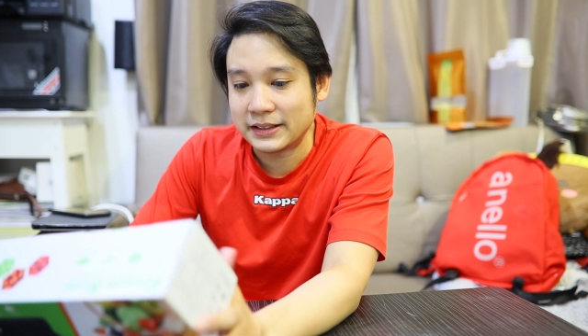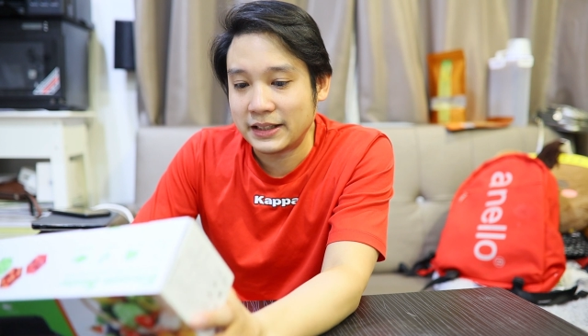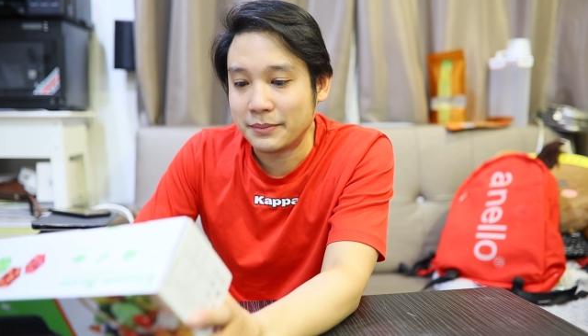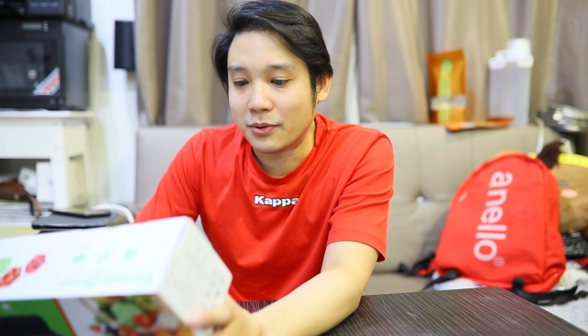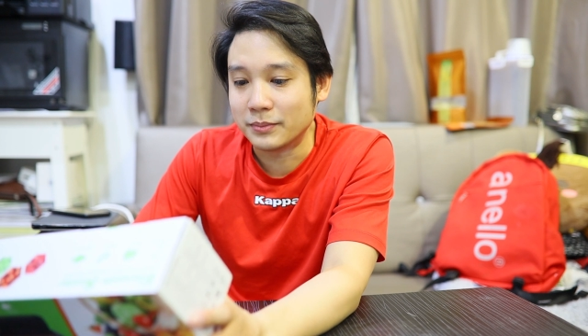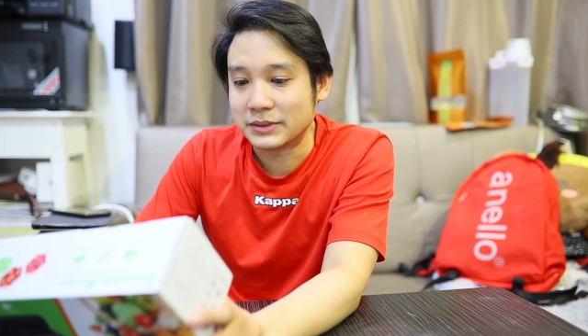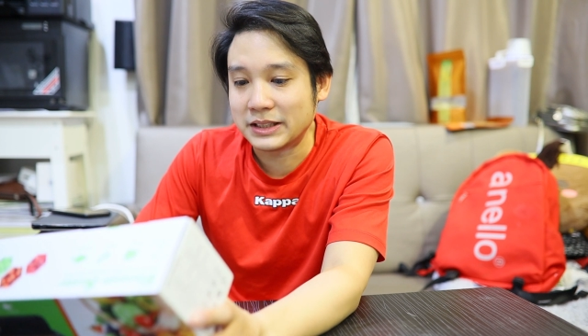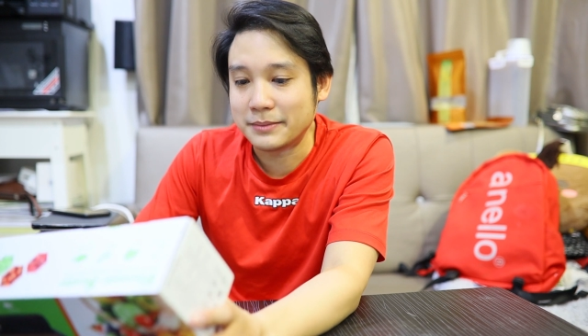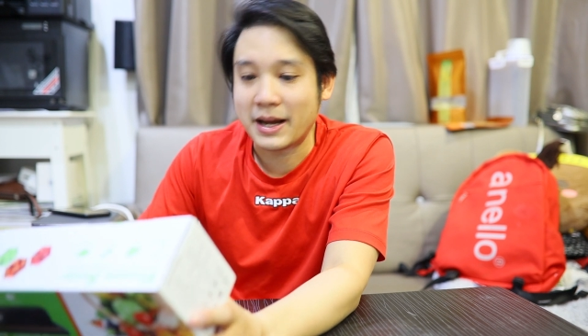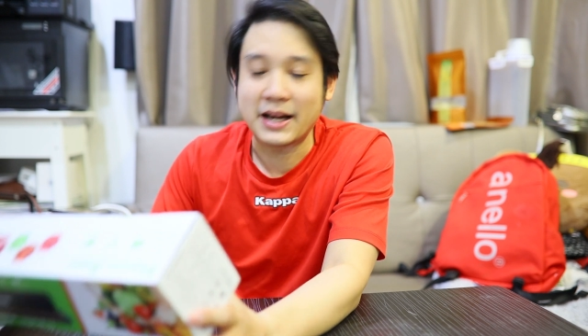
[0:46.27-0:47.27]
ที่ผม
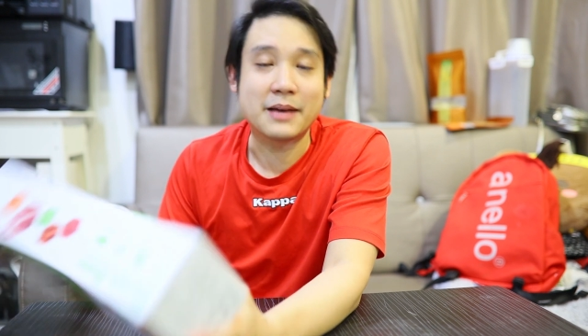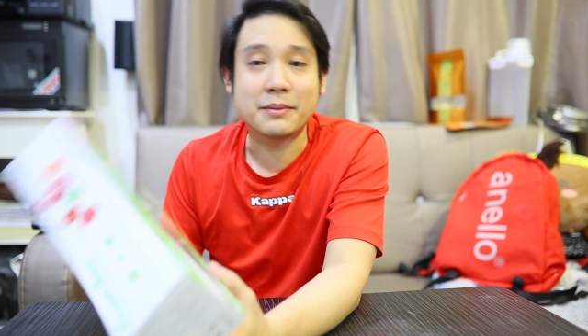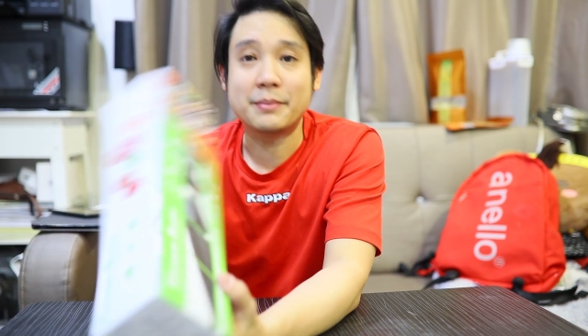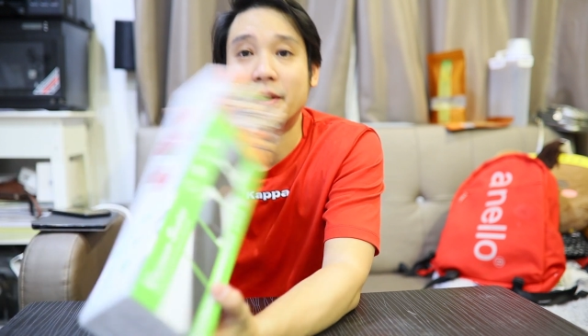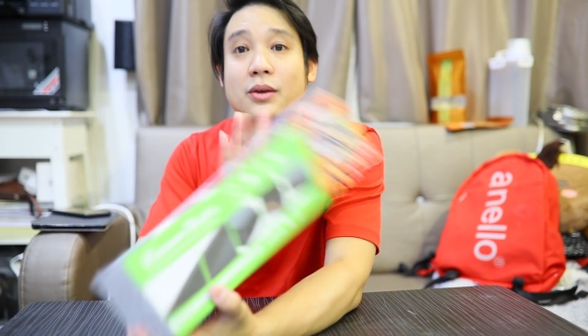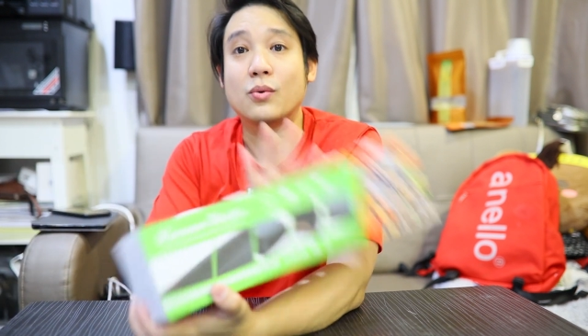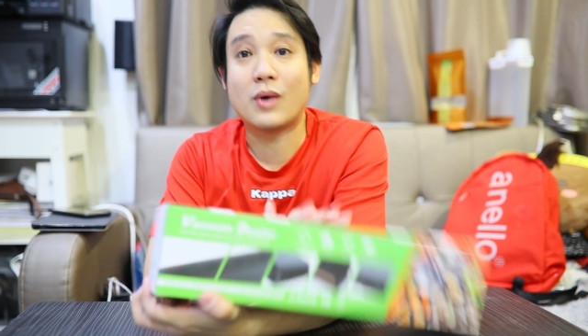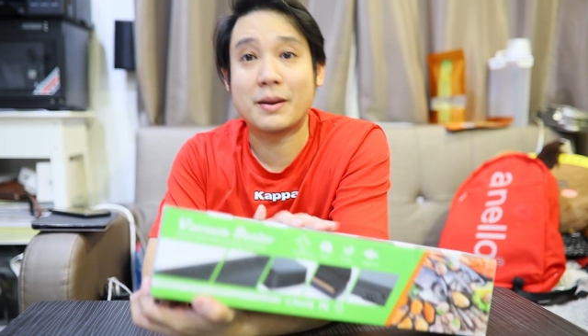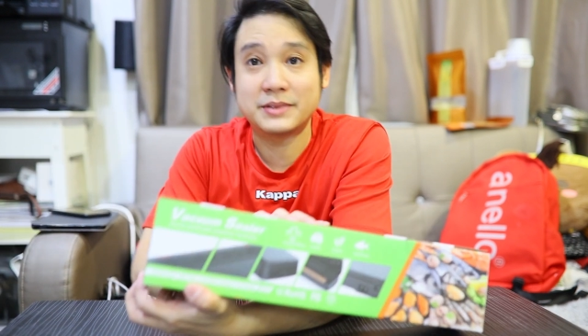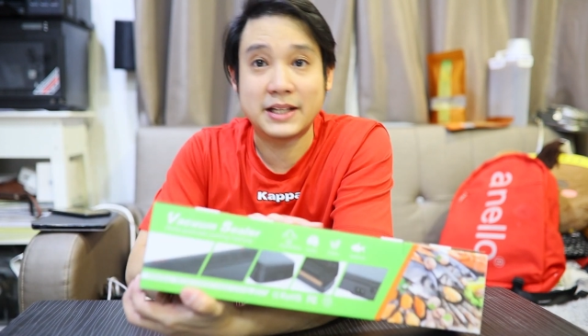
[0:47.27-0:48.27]
ซื้อมาเนี่ยมันมี
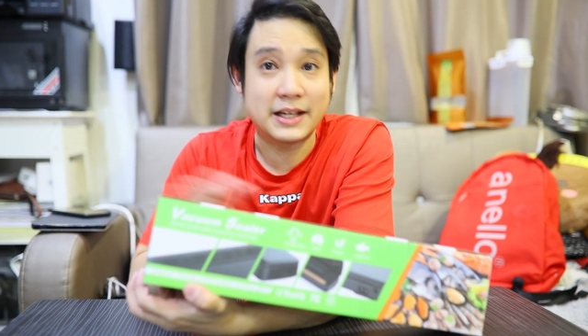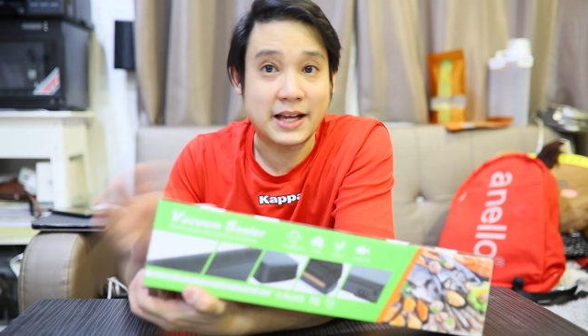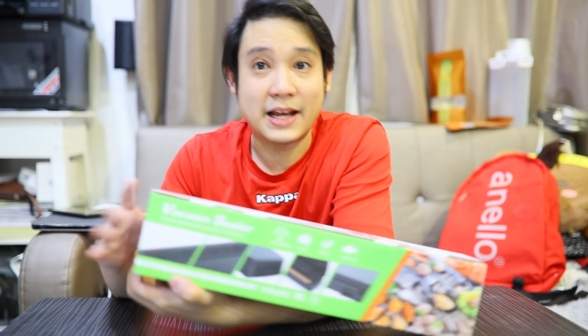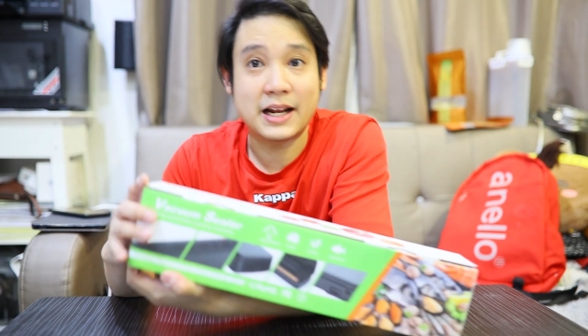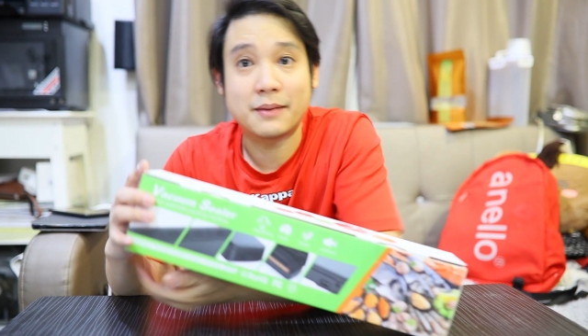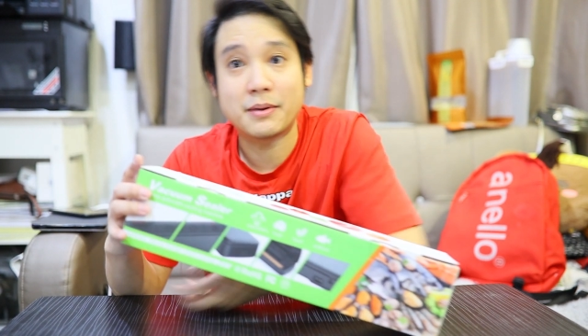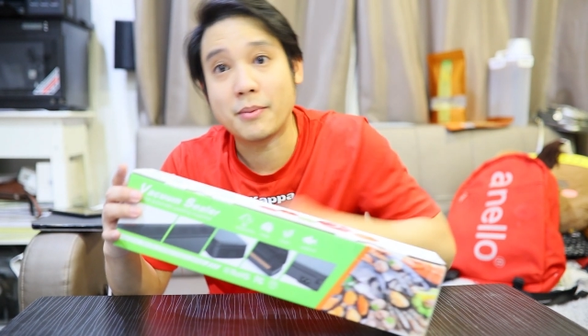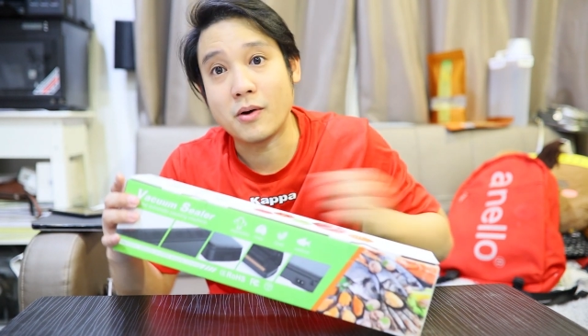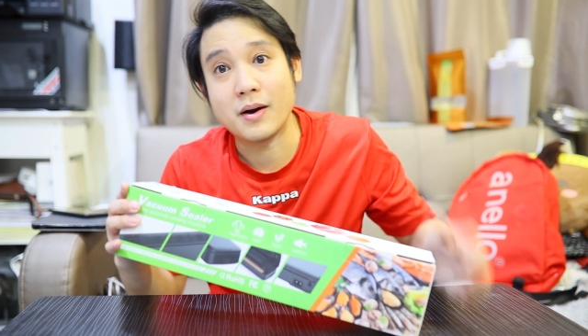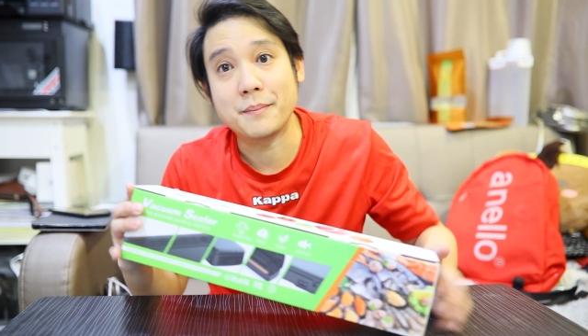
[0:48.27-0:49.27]
ความเจ๋งยังไงนะครับเขา
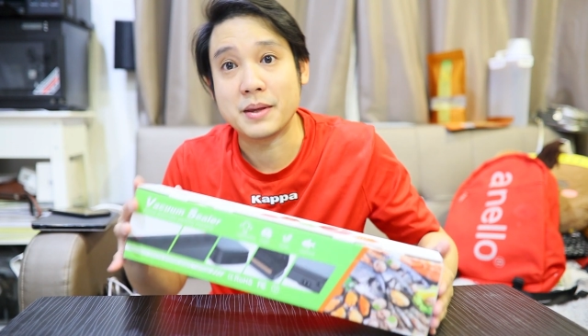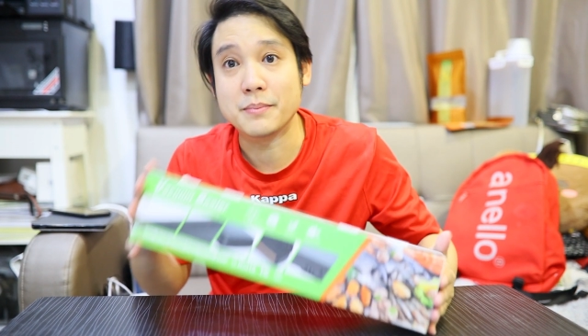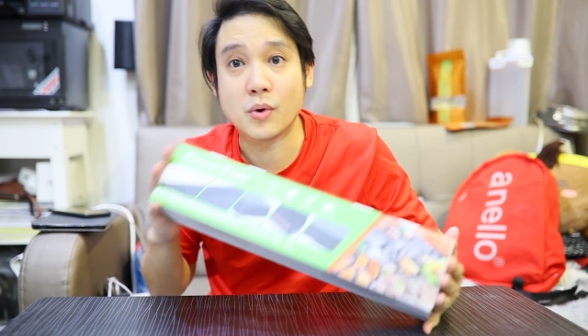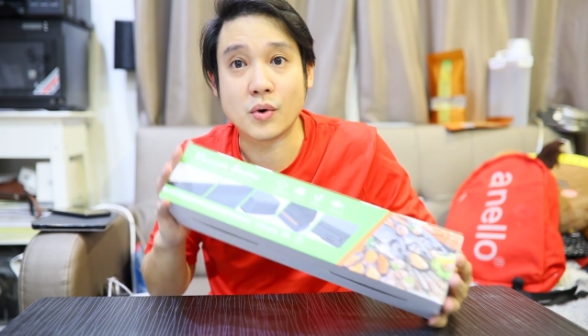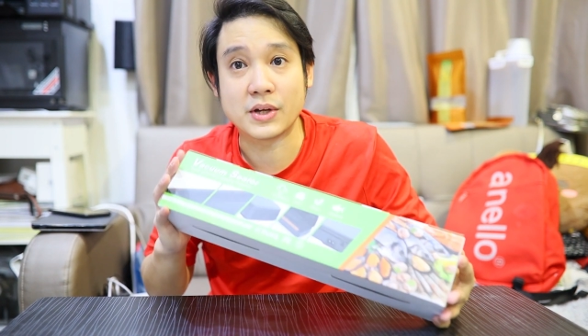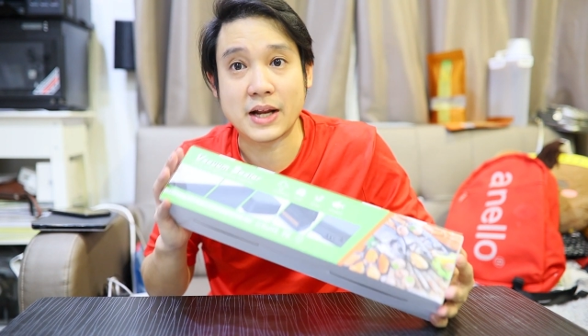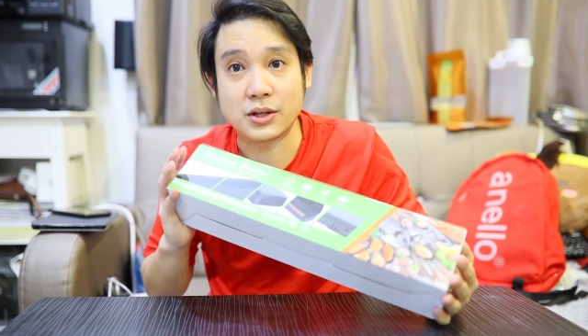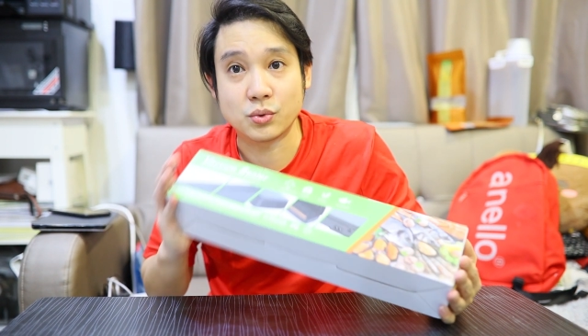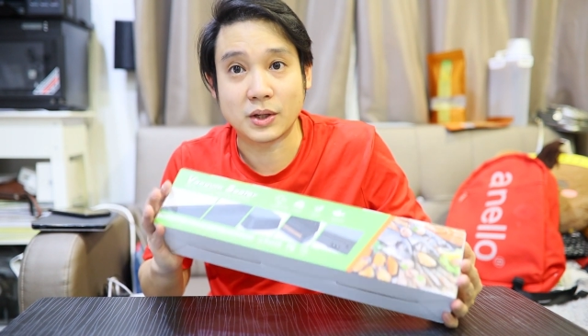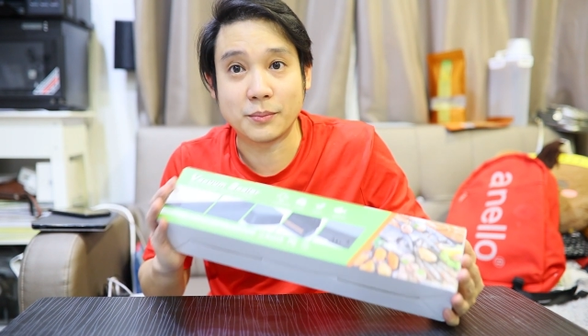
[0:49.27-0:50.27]
บอกว่ามีโหมดเนี่ย
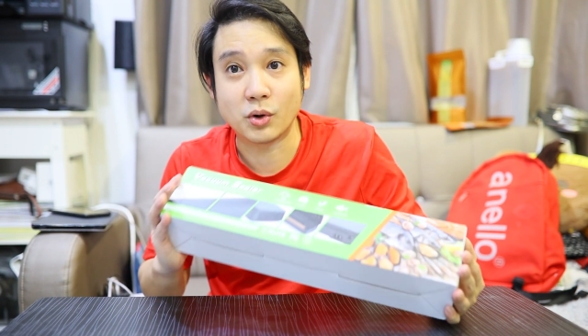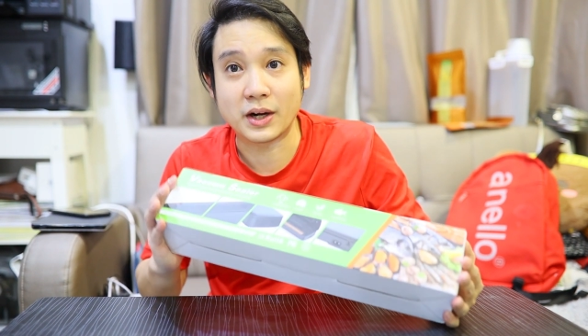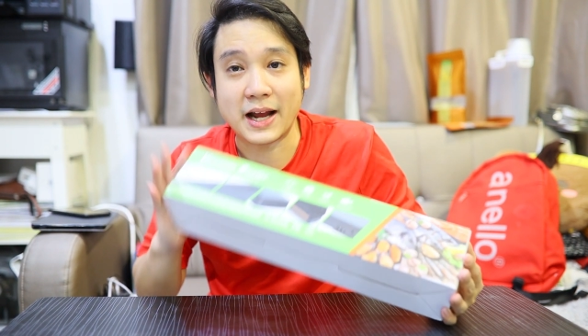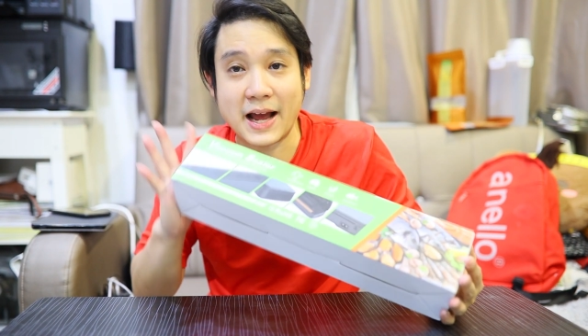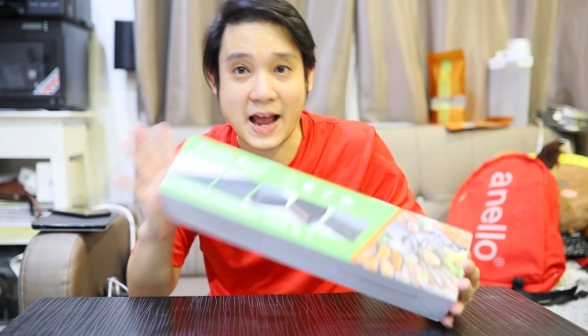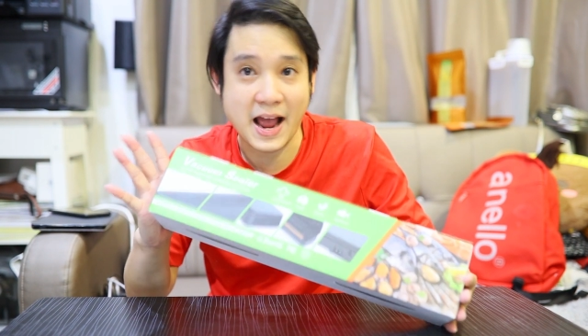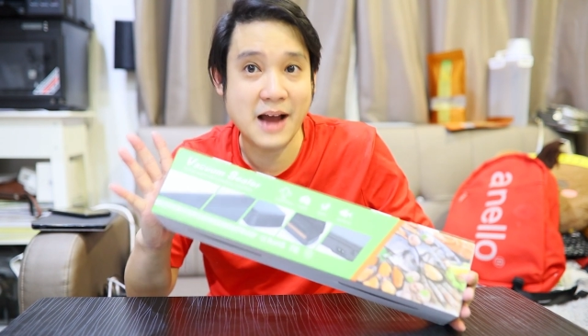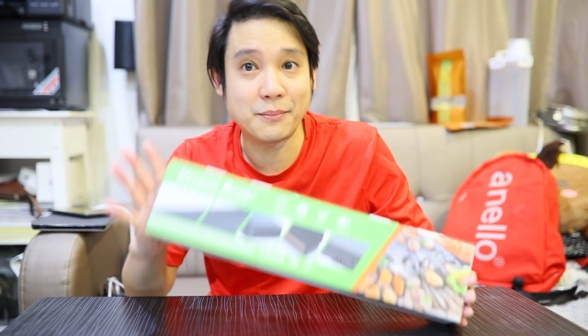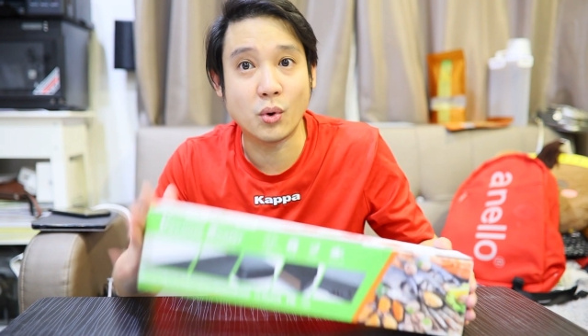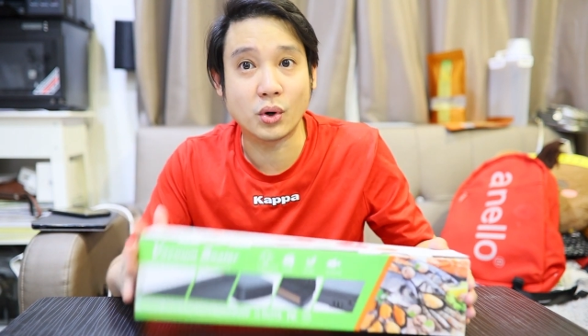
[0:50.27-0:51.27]
อยู่ทั้งหมด
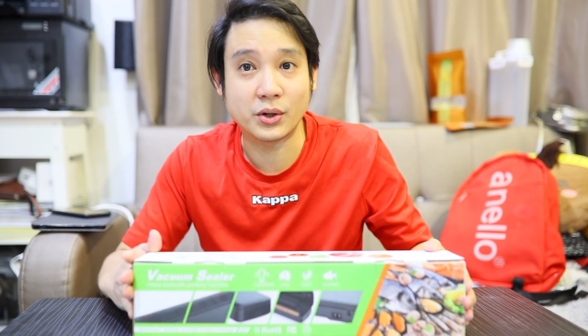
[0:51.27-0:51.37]
5โหมด